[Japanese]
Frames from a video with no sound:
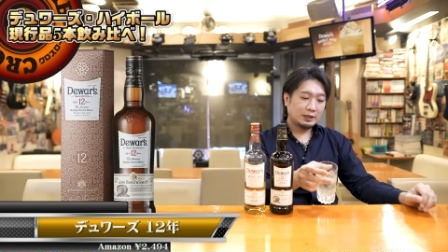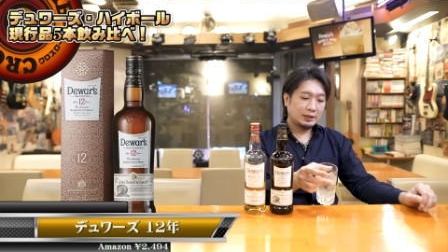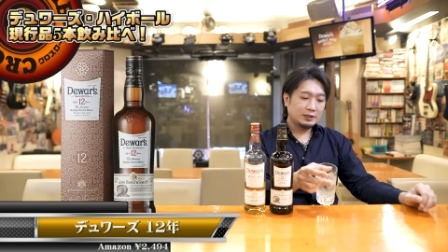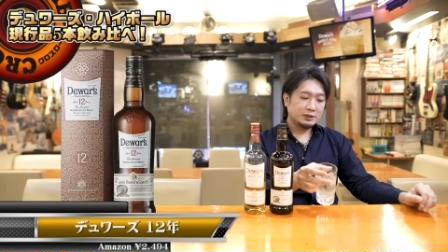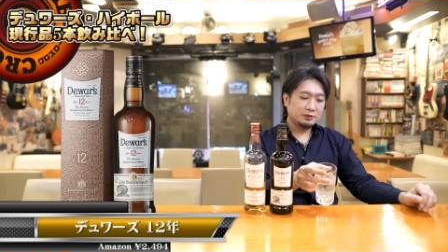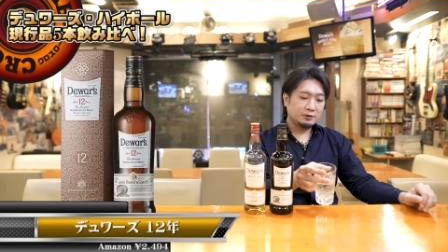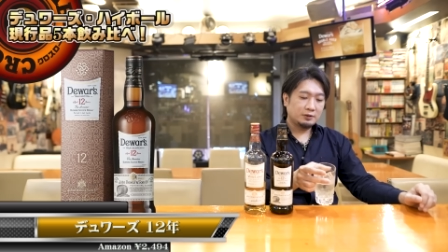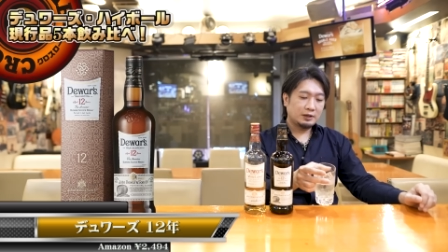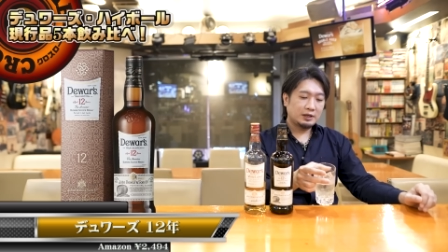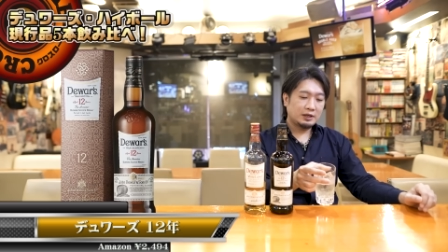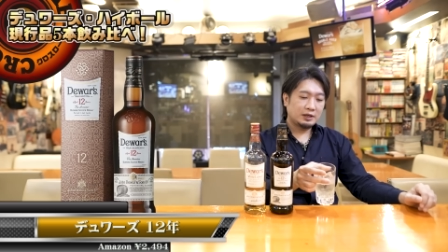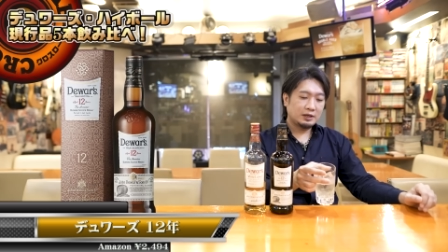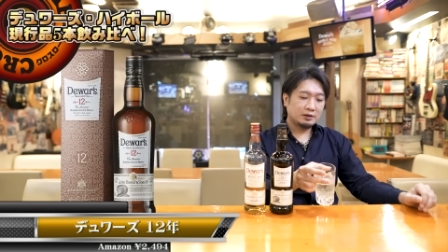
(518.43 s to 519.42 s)
一応、
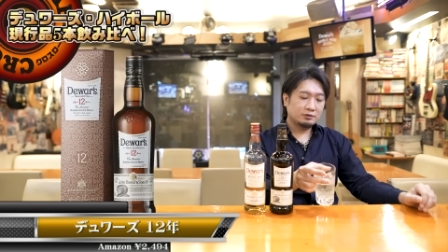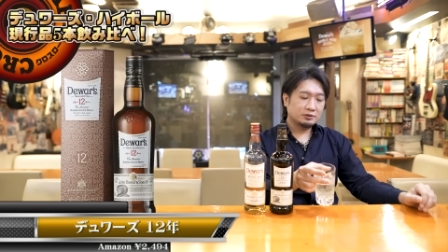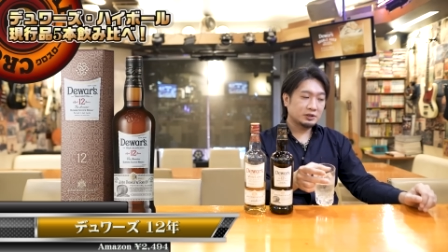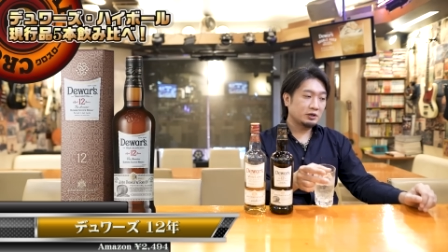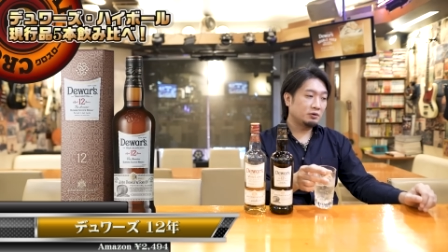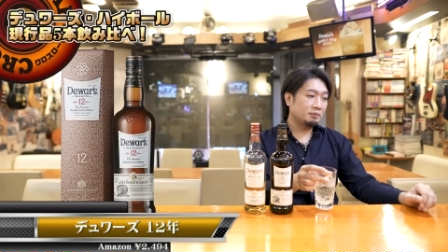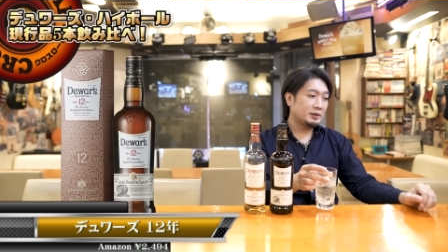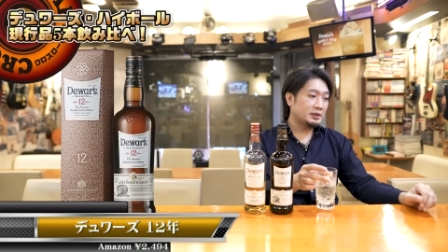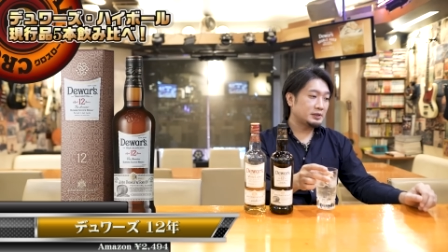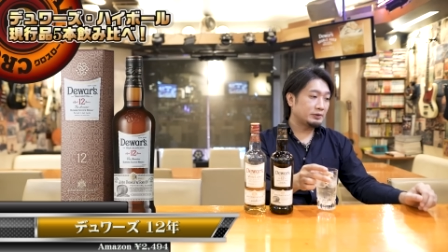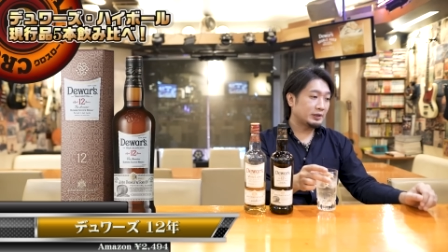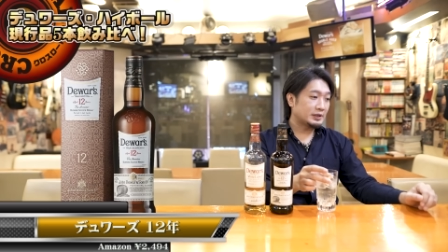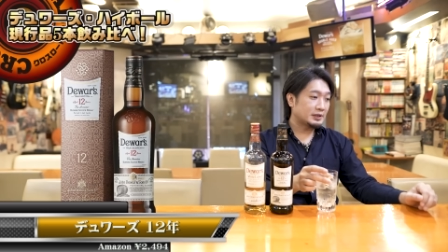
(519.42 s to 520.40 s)
公式
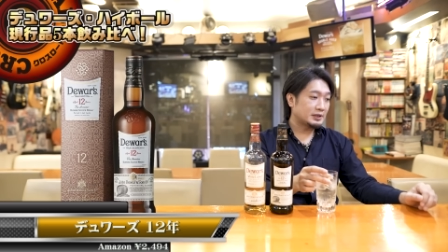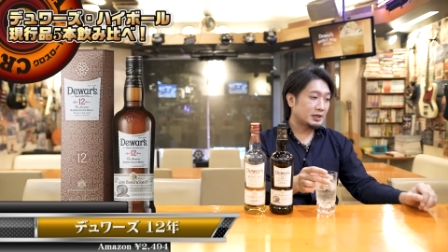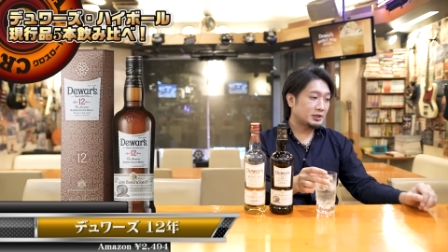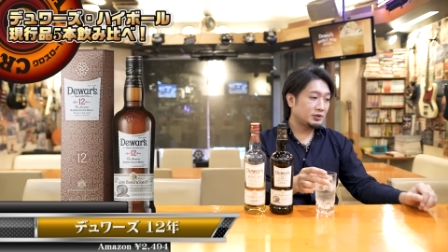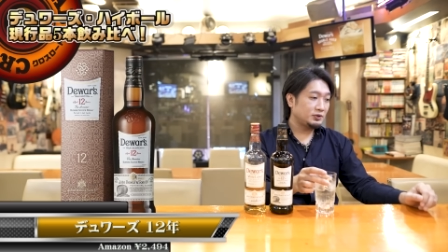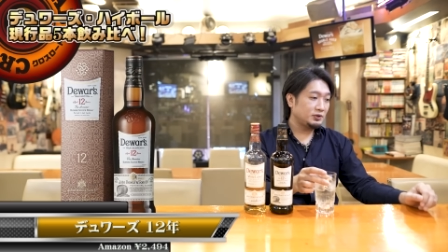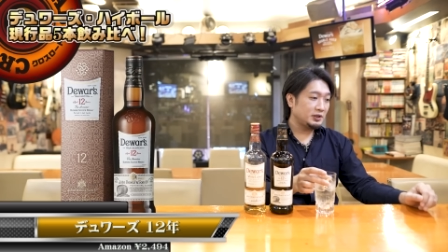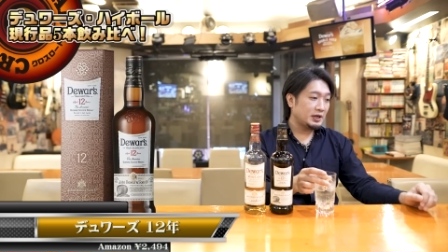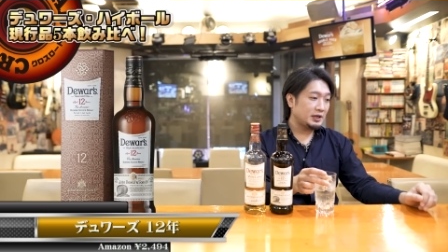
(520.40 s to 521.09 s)
ホームページにはですね12